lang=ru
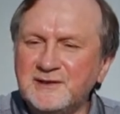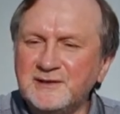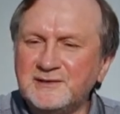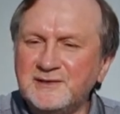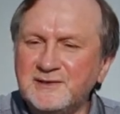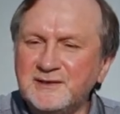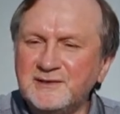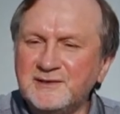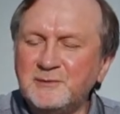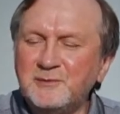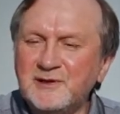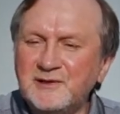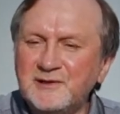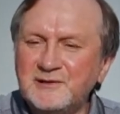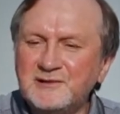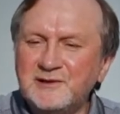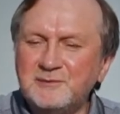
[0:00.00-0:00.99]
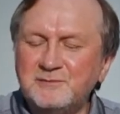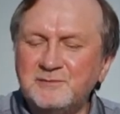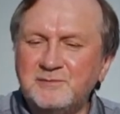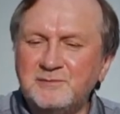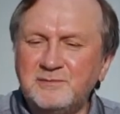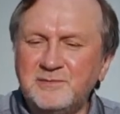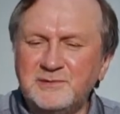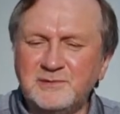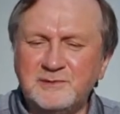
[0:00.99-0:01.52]
когда лаборанта
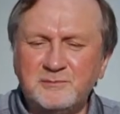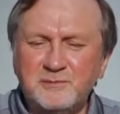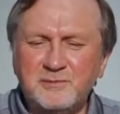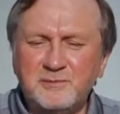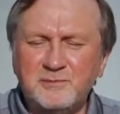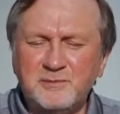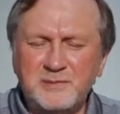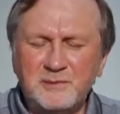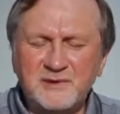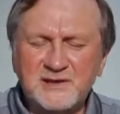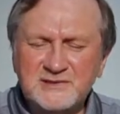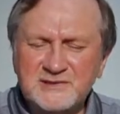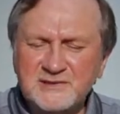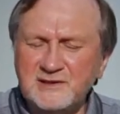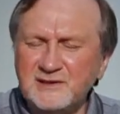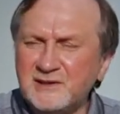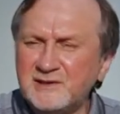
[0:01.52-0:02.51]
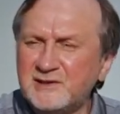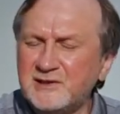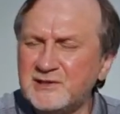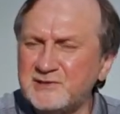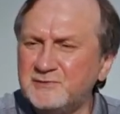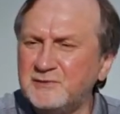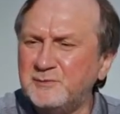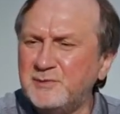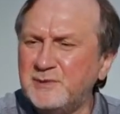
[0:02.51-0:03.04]
э, попросили
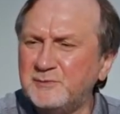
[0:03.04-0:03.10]
окрашивать